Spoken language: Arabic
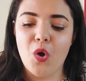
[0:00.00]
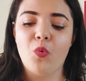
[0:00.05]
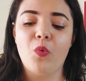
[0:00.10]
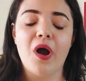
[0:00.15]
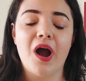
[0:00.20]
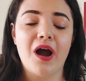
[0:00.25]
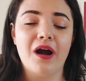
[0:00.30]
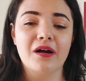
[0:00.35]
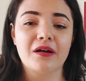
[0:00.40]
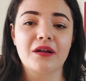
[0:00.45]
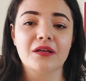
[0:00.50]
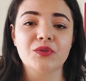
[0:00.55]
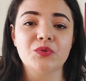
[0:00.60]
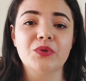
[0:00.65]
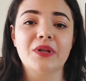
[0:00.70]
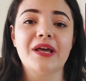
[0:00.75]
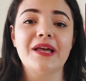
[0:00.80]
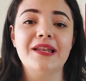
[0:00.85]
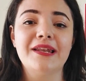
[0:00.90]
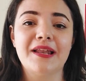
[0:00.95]

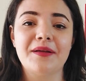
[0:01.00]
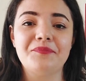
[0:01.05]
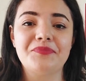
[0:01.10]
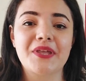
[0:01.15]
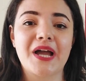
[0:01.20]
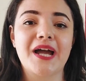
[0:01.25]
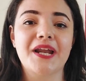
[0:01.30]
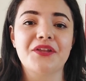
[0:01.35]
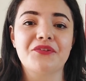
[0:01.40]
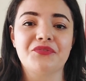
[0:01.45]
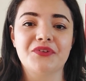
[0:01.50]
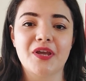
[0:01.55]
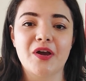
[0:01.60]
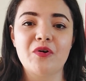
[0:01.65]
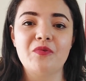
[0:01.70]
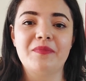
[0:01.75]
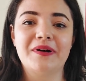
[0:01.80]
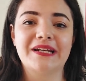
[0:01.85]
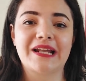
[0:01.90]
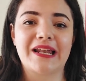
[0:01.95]
وحارتنا لم تعرف
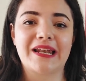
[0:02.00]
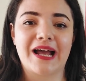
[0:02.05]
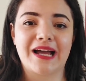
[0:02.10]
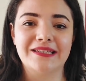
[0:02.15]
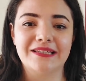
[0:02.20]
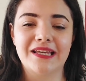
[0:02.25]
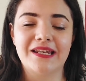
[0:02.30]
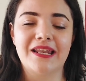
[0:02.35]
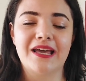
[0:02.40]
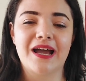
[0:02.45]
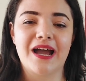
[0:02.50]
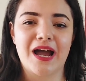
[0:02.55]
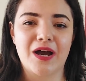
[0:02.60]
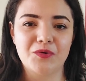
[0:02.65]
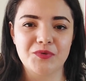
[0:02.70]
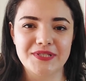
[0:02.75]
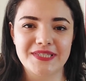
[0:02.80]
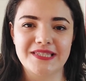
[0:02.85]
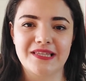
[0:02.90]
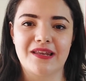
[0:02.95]
يوما العدالة
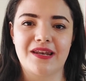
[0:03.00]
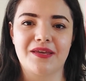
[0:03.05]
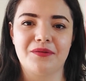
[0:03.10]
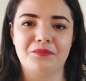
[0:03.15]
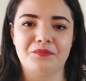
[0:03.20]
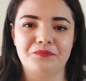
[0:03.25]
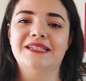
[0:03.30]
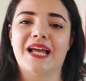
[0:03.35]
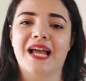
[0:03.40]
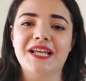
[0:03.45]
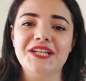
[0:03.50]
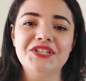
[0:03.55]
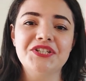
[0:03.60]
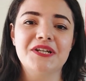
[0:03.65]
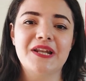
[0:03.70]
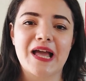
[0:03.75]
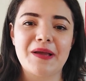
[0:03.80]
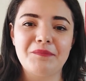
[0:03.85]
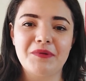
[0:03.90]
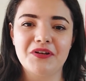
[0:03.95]
أو السلام نعيش
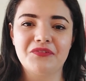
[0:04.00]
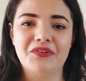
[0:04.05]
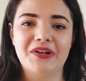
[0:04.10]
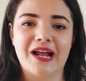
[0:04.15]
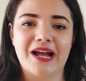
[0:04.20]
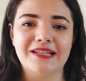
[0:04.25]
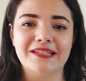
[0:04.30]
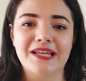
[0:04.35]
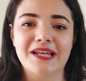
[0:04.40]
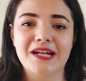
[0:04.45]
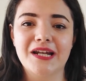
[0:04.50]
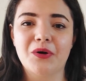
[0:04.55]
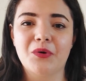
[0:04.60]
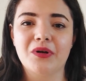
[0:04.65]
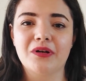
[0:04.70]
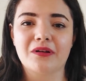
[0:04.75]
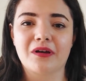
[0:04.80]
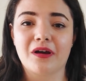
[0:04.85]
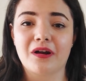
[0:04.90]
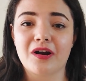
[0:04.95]
الأمل في العدالة
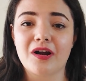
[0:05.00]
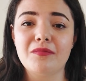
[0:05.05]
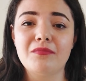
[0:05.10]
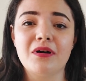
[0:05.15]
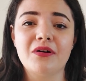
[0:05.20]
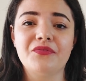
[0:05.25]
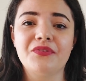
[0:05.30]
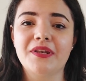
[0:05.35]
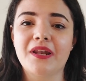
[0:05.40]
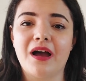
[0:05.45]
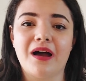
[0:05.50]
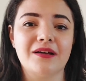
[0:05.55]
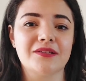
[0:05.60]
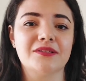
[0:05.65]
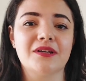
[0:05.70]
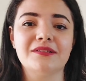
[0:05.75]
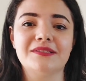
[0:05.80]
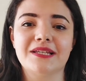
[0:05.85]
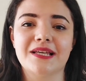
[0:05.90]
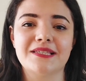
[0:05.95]
والكرامة في
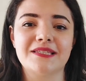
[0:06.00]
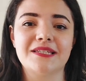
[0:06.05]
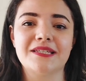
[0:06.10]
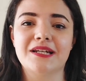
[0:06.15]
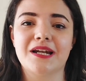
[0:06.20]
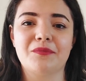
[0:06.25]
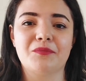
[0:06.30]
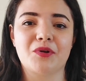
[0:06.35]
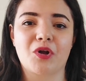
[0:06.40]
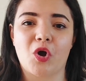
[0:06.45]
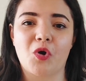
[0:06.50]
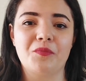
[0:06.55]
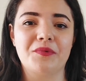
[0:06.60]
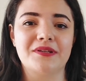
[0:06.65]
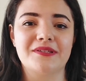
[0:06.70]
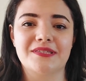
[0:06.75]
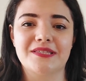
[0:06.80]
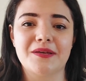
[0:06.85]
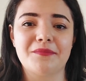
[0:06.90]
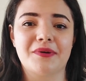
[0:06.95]
لحظات يسيرة من
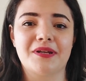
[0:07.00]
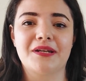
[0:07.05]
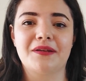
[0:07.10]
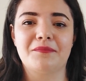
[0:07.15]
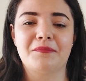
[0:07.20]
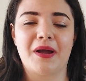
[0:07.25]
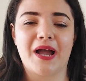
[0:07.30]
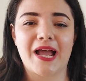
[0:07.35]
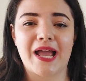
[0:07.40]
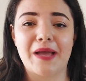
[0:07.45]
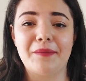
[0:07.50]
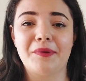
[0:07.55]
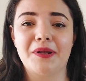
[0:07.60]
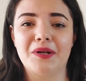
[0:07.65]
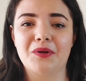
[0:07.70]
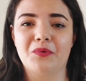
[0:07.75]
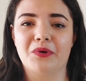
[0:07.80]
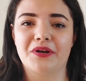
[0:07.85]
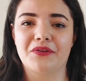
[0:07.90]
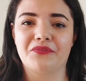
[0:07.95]
عمر الزمن مع
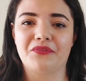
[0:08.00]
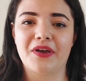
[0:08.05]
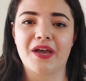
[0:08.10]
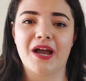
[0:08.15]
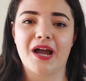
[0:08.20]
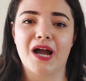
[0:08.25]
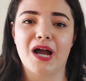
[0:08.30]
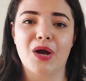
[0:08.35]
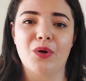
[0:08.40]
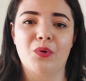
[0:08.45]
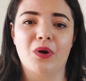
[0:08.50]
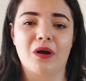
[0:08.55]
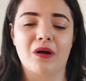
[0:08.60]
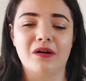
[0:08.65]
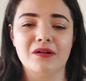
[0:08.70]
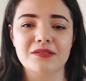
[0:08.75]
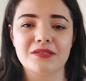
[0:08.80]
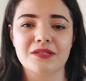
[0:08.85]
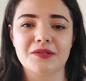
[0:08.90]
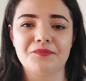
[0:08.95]
جبل ورفاعة
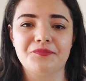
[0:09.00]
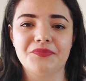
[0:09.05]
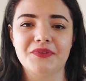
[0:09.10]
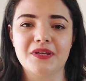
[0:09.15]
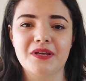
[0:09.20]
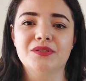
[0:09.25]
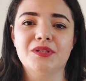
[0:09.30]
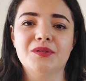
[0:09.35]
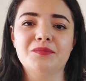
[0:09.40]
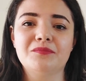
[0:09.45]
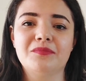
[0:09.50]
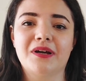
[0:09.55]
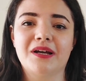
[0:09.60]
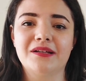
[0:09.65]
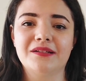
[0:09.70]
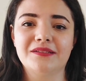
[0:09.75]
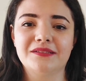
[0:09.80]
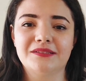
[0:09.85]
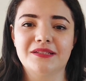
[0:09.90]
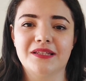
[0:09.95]
وقاسم ثم
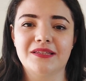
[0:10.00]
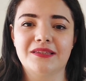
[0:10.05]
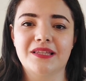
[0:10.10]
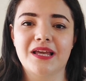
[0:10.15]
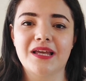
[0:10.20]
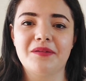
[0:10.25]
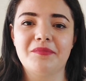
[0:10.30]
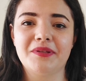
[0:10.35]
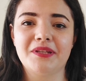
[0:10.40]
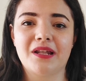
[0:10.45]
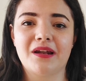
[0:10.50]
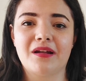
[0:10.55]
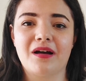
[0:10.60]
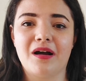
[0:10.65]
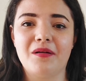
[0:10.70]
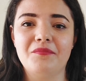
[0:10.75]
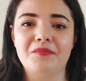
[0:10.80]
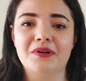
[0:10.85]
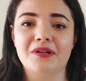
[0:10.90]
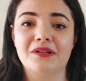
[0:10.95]
ينتهي بنا
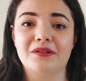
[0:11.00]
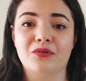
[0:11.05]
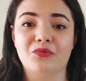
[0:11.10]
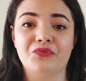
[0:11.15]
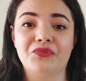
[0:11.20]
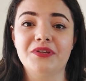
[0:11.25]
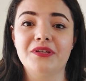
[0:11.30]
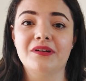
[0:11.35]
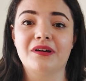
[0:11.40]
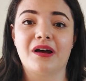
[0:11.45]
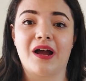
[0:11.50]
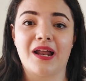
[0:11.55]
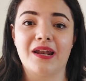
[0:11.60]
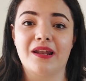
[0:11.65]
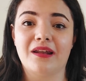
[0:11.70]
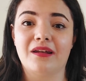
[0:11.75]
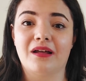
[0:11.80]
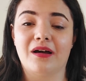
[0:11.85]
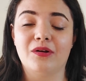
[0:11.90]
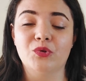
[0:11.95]
الأمر نفيق
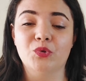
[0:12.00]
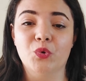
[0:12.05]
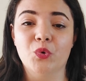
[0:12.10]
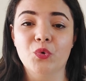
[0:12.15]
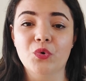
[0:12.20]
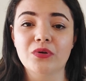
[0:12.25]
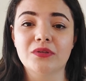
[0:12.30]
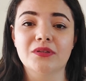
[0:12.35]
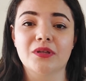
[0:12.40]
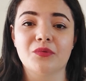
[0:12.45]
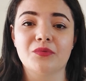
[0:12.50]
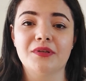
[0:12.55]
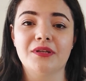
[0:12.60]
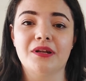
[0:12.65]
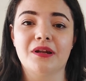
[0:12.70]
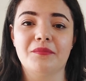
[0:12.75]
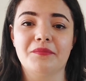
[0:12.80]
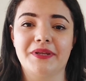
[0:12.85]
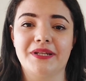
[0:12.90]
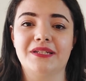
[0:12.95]
على دهور
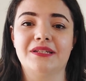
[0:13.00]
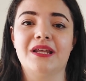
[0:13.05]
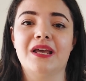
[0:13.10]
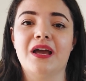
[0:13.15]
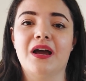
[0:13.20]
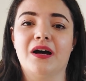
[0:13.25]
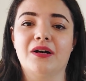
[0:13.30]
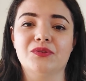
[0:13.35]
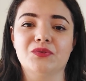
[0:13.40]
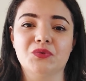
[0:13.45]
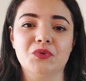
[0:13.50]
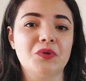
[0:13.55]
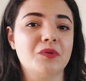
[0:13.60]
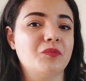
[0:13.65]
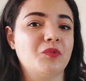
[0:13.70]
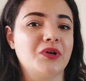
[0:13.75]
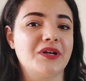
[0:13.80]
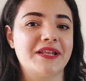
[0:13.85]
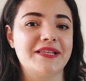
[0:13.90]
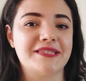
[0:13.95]
طويلة من
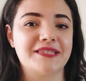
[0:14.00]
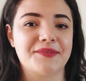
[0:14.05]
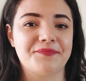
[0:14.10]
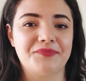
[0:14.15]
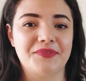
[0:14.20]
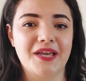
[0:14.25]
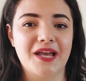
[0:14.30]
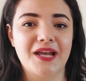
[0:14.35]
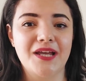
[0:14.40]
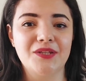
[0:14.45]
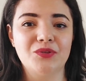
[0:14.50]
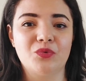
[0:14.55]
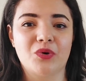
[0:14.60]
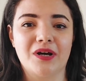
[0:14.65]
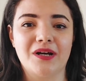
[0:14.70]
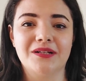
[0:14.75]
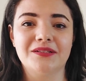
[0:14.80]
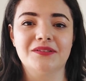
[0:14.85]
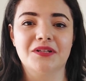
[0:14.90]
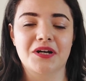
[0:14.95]
الظلم والاستبداد
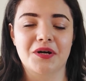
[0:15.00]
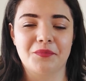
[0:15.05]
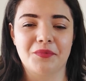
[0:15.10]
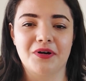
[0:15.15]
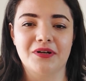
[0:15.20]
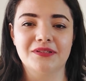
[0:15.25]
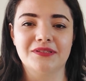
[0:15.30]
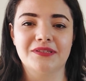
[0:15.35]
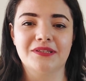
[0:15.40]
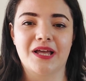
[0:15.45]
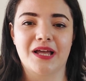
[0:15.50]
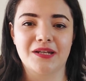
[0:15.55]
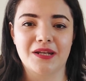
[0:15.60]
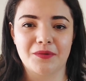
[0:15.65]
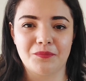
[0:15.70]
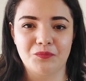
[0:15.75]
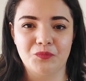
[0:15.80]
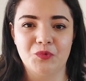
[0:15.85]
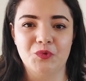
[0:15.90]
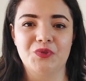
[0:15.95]
وضربات
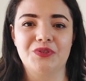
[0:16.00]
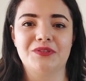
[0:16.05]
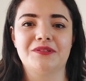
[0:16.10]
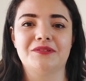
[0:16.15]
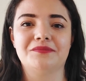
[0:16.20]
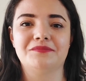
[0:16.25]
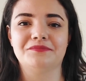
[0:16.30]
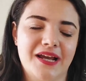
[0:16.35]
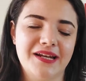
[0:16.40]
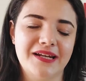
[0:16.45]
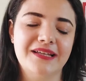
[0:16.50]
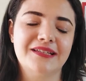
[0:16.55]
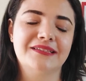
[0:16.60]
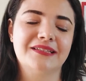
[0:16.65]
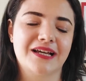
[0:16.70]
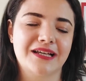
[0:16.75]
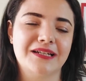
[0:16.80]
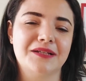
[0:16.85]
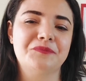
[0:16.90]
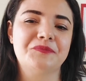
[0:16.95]
النبوت ألا
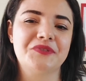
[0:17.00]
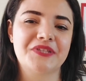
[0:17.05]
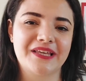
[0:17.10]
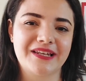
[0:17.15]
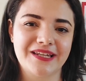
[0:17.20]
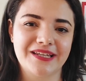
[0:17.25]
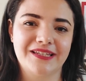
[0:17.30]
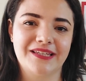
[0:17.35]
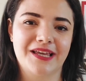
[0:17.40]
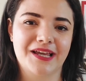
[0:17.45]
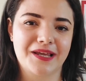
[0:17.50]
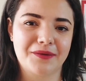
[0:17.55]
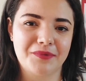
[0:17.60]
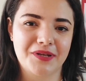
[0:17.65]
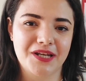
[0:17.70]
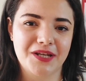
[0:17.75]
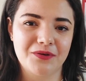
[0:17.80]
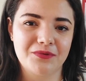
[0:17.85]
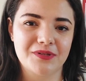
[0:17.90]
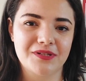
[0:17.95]
تعلم ذلك يا
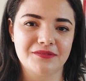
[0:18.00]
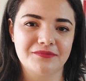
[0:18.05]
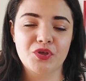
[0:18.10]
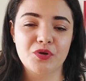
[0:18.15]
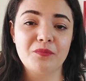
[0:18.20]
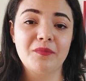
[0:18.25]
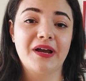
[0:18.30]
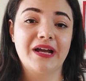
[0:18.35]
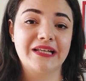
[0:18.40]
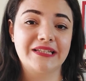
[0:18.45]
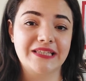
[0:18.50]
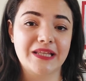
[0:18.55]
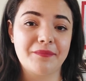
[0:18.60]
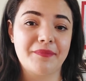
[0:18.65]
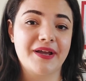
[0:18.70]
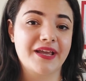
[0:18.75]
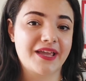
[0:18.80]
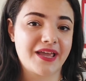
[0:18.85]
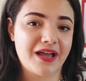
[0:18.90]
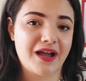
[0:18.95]
جبلاوي ثم
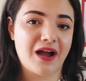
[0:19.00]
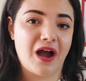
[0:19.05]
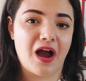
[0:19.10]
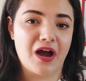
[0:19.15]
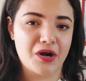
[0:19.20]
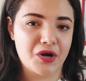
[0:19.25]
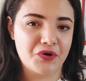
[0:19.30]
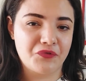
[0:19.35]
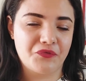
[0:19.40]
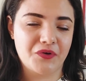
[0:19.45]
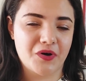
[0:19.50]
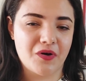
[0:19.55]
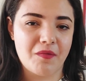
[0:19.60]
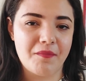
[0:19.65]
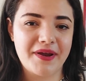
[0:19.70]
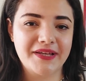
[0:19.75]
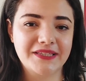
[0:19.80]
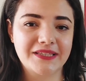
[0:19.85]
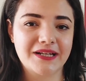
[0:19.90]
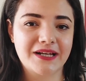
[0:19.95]
عندما جاء عرفة
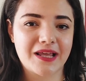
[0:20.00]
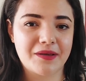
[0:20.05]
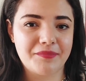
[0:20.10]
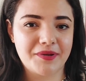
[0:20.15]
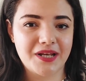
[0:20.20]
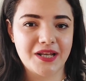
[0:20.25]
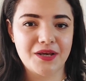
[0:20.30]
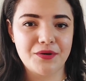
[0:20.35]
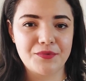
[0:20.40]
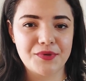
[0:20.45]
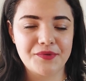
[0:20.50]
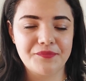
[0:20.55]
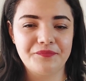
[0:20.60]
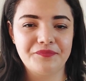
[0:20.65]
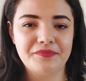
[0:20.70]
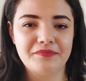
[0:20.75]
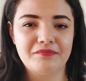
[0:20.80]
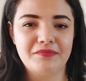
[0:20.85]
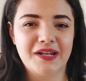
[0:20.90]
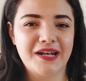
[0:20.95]
ومات الجبلاوي
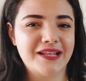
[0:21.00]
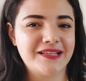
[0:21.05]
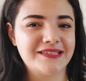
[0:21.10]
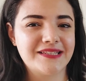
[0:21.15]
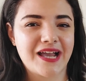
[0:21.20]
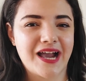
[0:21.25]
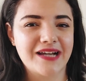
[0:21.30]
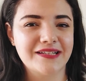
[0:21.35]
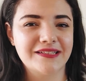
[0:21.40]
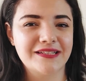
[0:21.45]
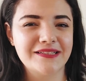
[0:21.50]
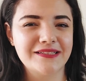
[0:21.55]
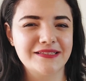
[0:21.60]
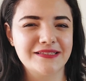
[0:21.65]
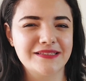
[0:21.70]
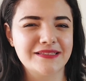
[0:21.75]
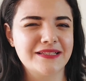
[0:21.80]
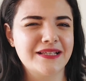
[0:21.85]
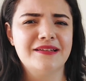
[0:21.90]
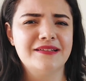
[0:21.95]
ما الذي
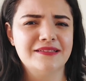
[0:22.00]
حدث؟